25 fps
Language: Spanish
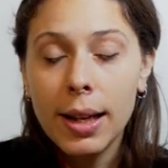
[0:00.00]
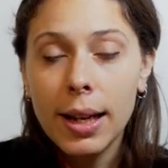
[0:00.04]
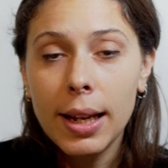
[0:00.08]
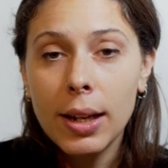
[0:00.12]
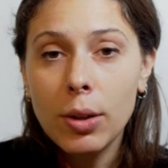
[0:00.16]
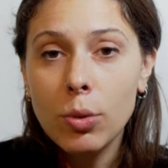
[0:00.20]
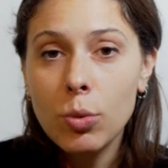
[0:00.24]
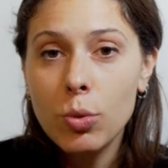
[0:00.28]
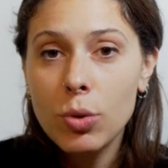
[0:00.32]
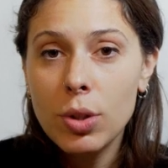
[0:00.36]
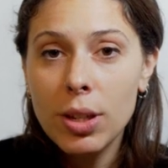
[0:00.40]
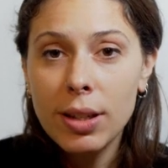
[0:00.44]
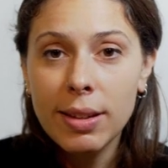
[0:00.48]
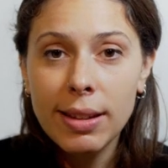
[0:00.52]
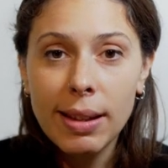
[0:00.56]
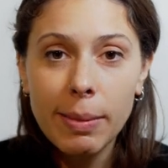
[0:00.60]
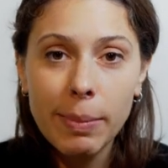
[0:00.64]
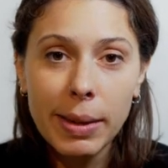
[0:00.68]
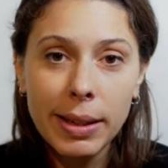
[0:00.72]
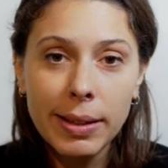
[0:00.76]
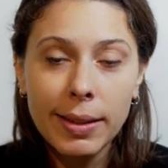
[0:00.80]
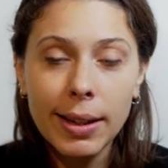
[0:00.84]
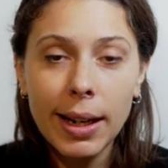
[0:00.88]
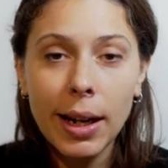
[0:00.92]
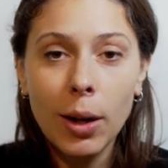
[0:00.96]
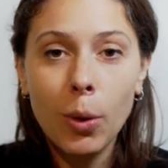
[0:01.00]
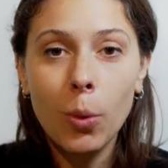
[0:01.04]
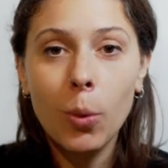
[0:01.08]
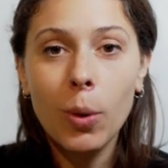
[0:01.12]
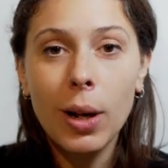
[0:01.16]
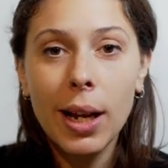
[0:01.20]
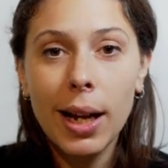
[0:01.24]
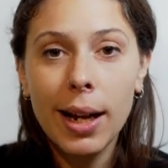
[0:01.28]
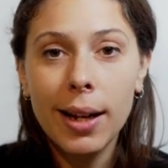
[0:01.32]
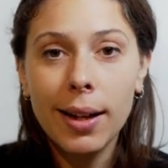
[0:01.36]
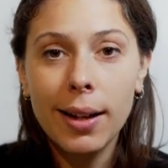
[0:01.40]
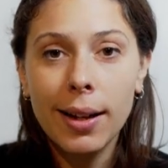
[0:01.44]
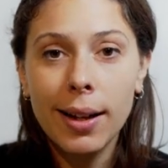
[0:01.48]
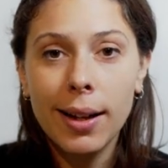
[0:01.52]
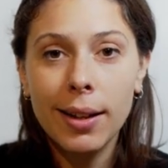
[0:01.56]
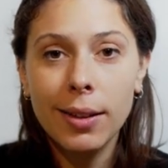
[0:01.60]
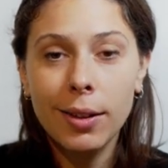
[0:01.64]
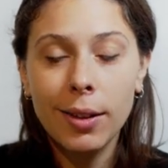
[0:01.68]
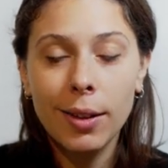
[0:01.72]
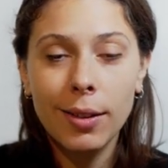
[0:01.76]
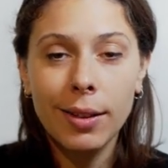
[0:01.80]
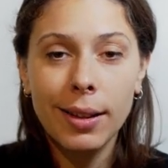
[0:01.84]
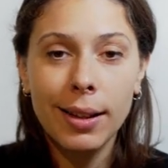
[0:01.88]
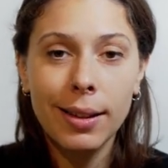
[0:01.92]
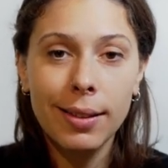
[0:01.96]
en un sistema triangular en
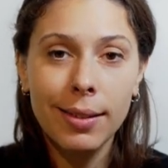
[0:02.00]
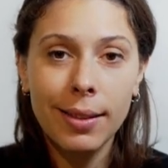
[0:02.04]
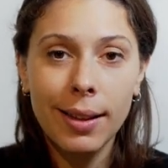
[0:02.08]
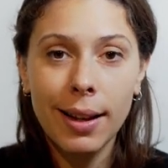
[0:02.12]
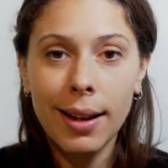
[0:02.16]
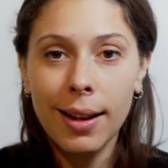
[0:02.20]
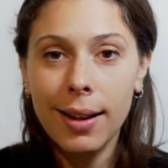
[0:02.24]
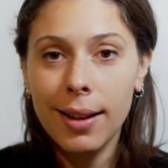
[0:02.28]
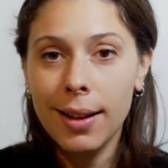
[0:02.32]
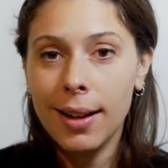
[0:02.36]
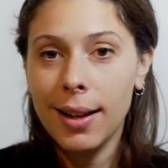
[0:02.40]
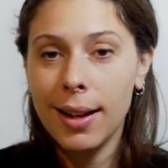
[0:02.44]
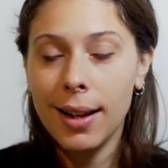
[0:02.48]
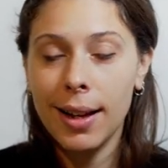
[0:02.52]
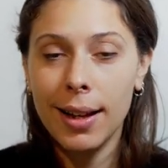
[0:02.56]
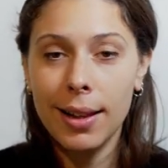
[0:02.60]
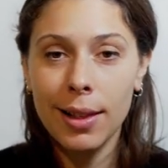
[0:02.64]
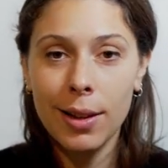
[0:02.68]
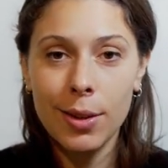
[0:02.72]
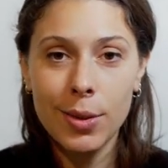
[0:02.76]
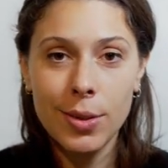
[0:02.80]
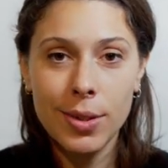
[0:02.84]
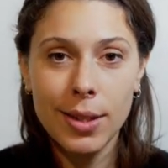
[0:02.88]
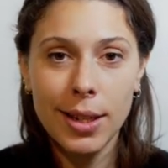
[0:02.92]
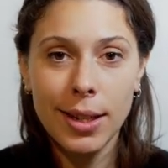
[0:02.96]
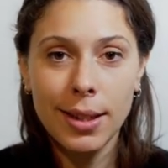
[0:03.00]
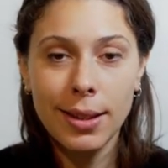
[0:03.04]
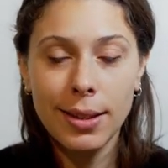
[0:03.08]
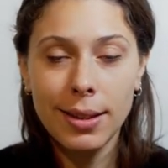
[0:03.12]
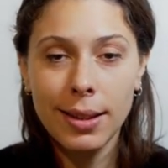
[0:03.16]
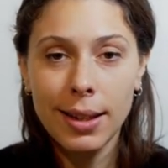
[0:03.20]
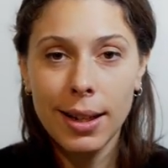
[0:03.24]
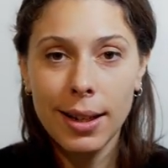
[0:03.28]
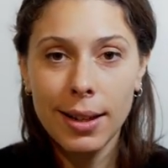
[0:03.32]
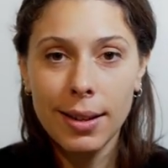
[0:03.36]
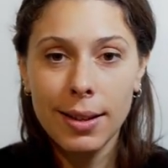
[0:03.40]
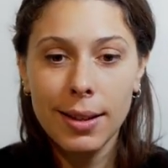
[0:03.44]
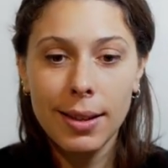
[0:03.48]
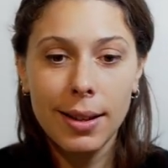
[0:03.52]
donde está el docente,